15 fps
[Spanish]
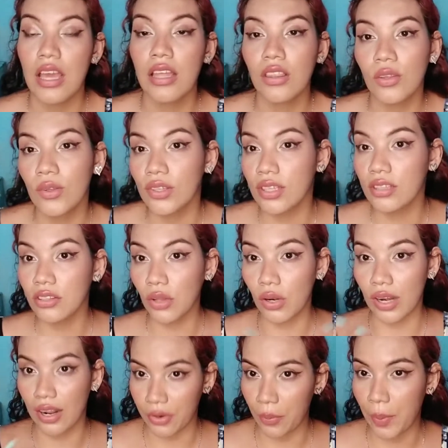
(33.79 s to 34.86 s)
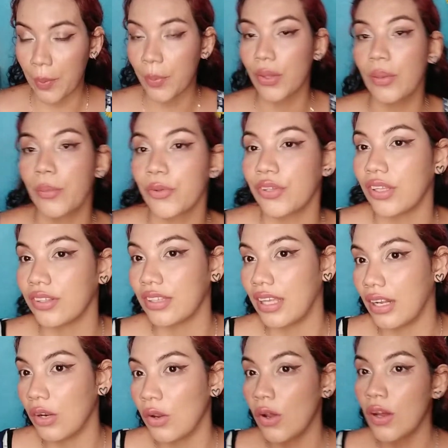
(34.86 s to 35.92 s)
Entonces con la ropa podemos
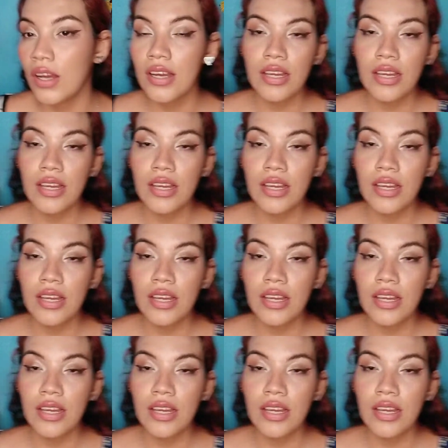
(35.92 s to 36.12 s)
hacerlo.